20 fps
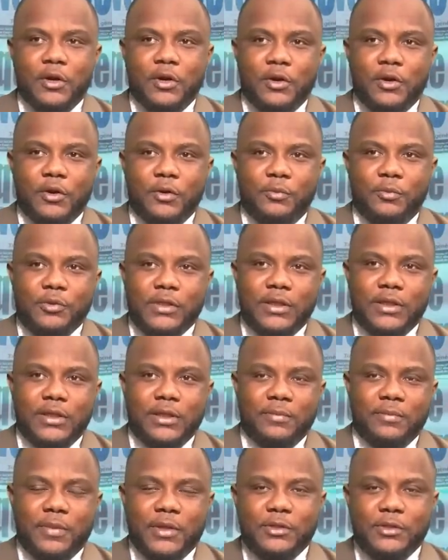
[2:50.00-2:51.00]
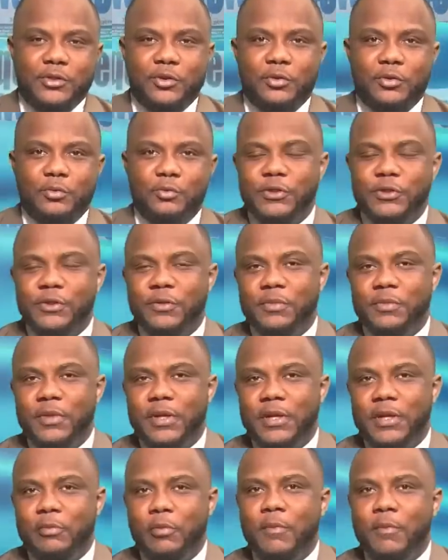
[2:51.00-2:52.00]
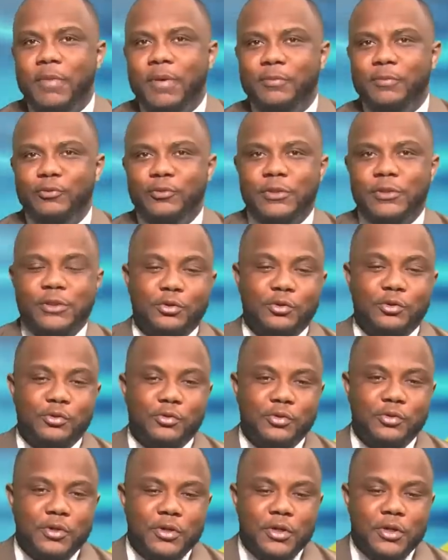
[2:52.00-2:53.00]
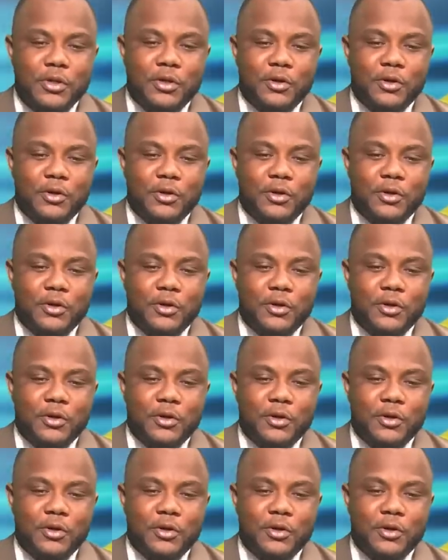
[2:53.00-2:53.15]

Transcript: euh, pour certaines personnes, Boussembe ne prend pas position